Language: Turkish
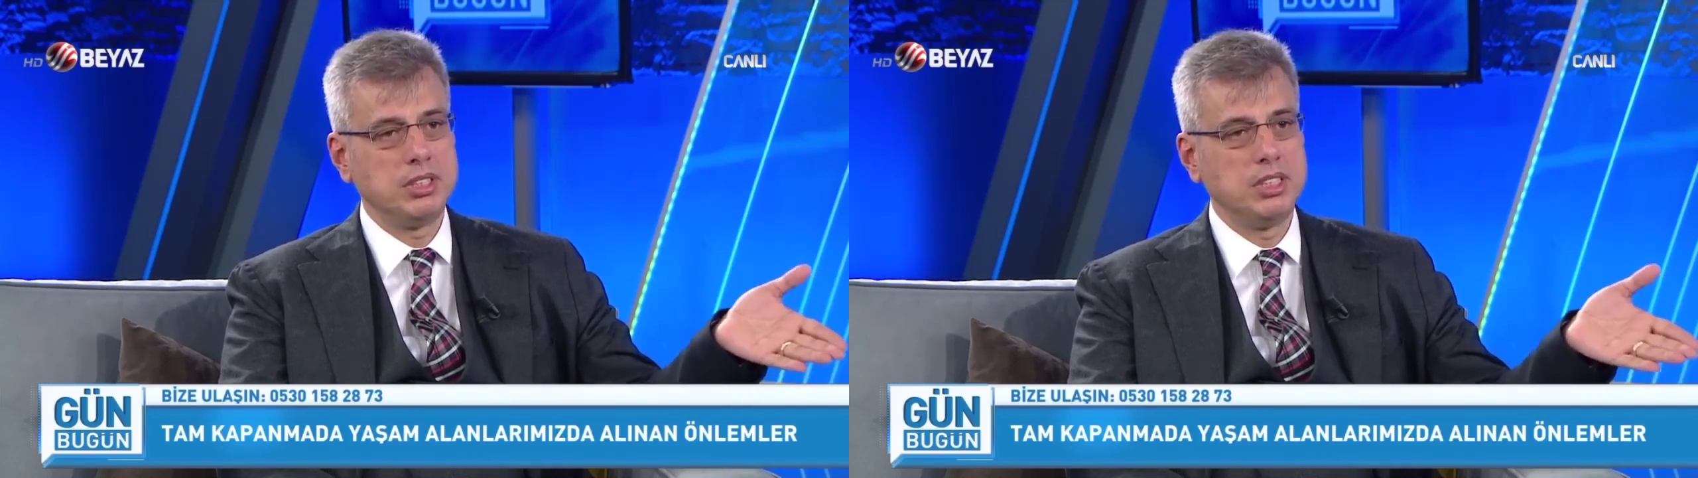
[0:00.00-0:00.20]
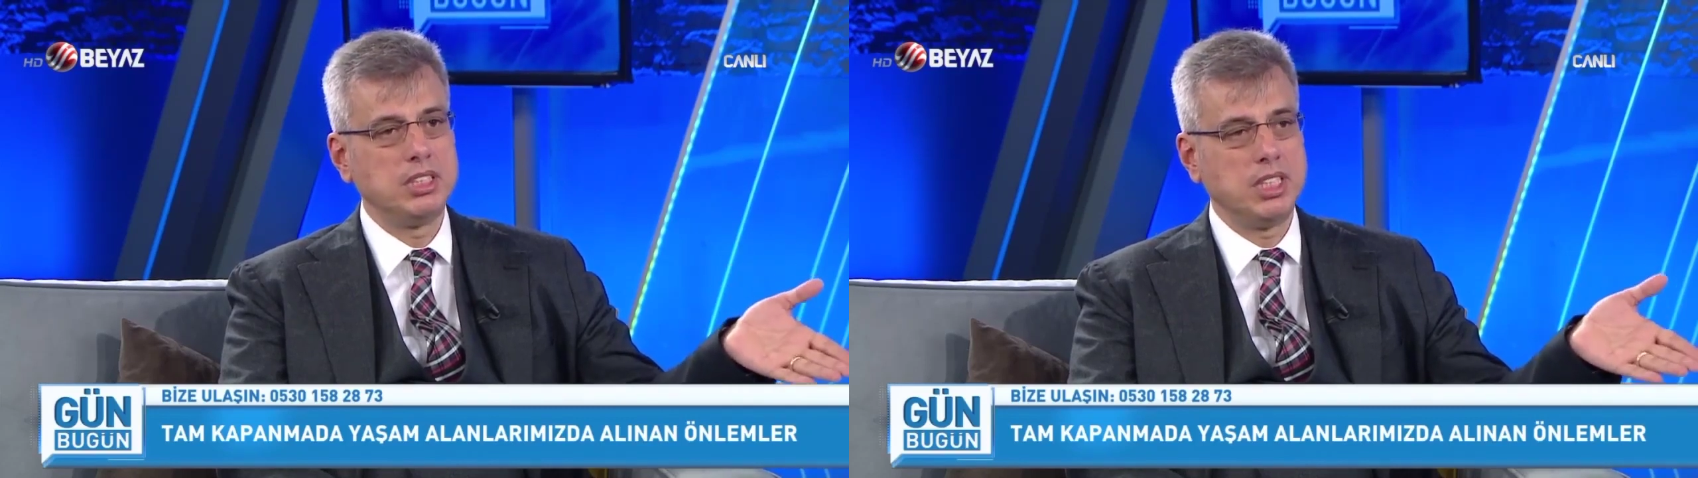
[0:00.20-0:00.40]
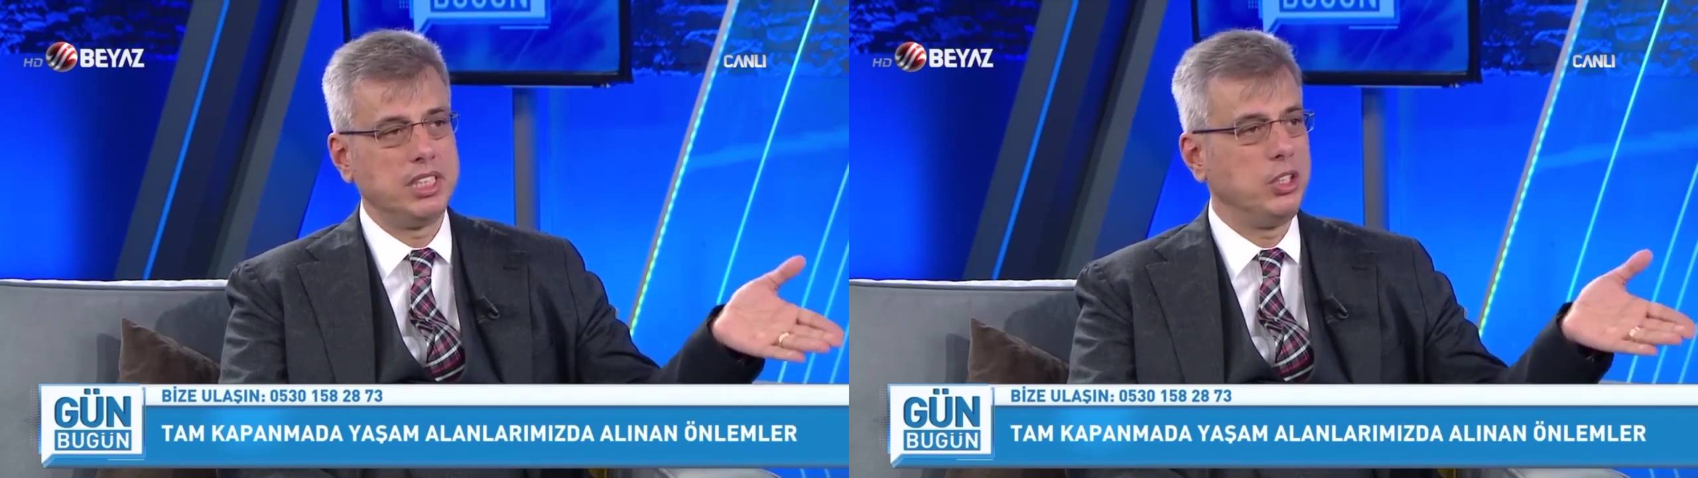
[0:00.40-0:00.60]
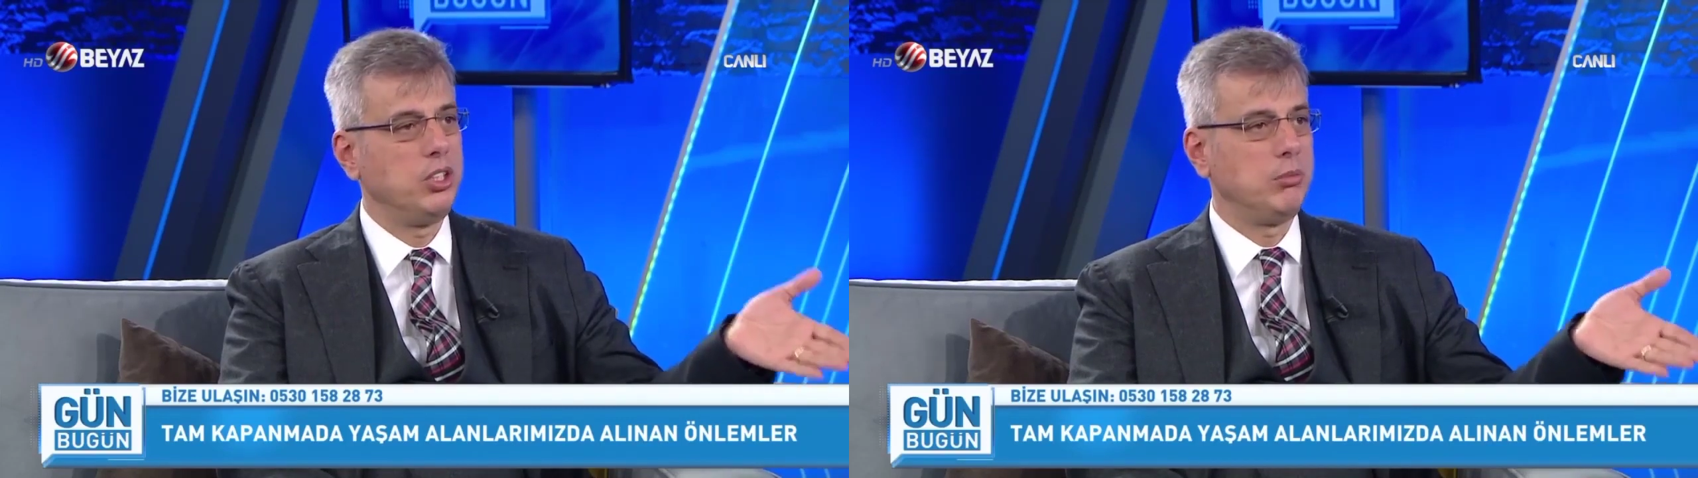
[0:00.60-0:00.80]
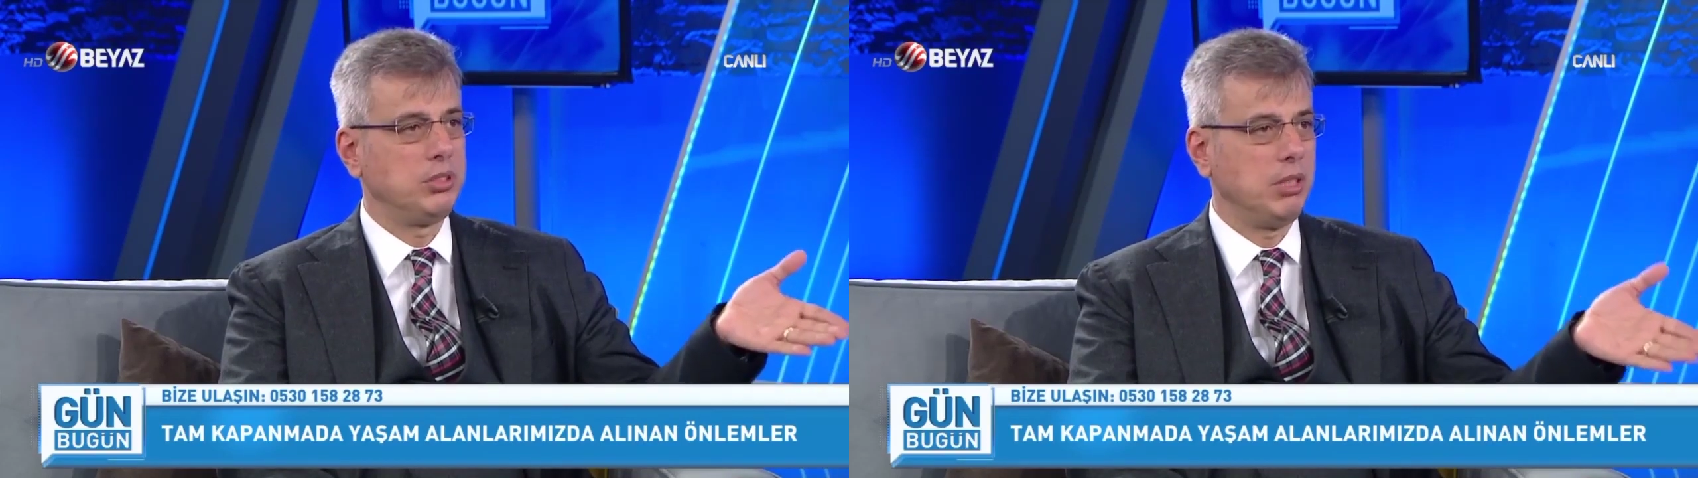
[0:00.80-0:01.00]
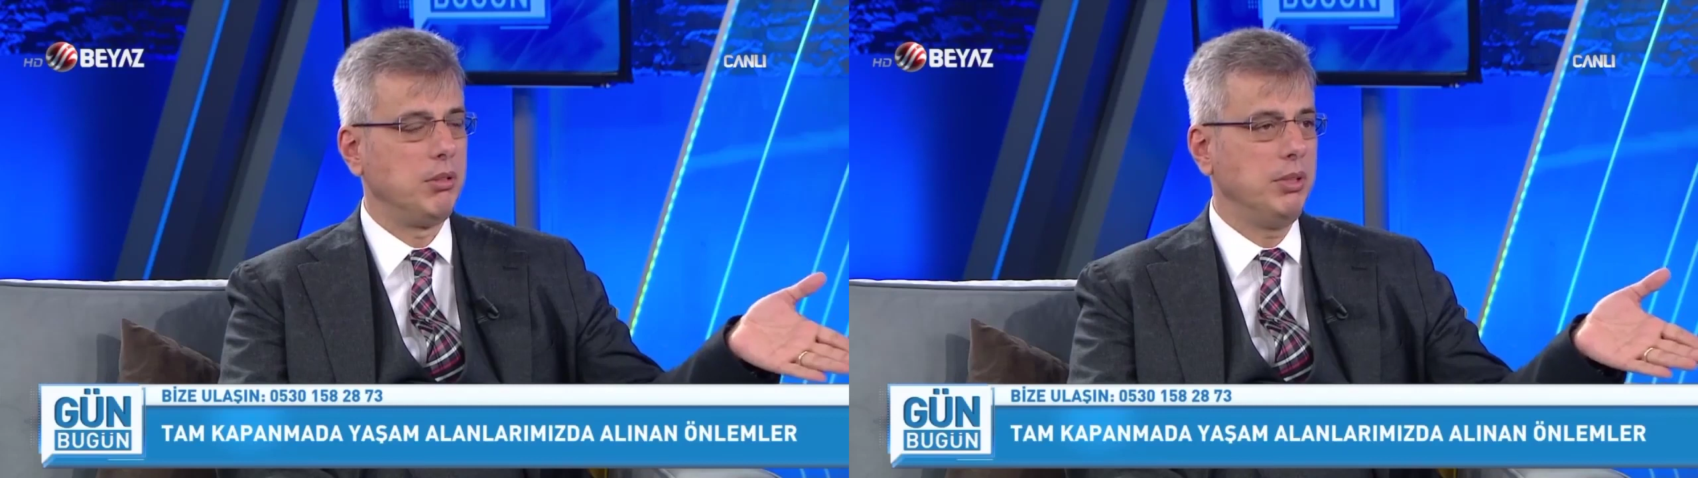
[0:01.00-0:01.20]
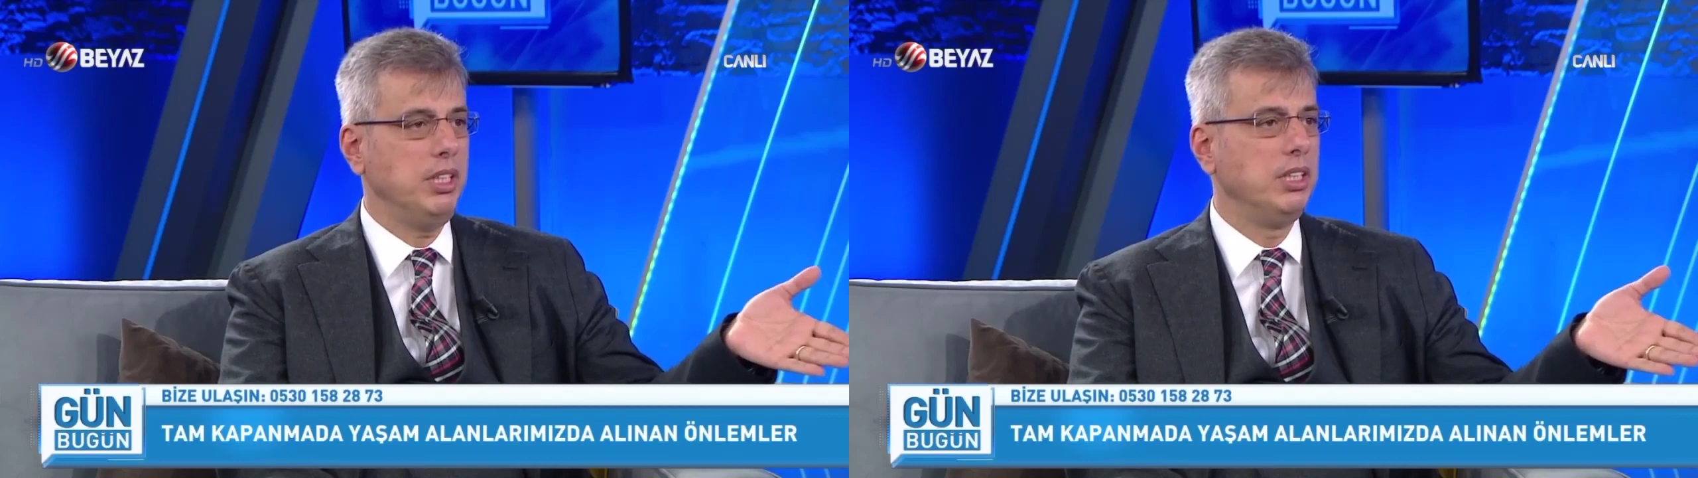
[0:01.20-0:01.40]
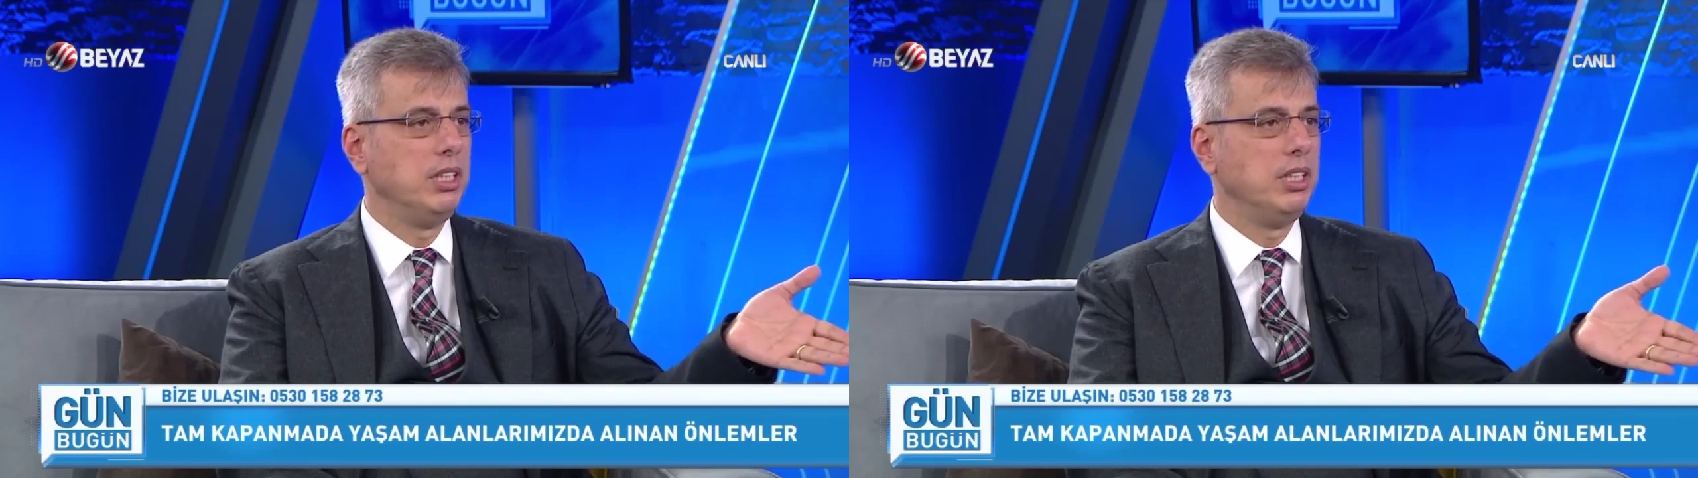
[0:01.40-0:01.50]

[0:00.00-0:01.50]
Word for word: insanın en önemli sebebi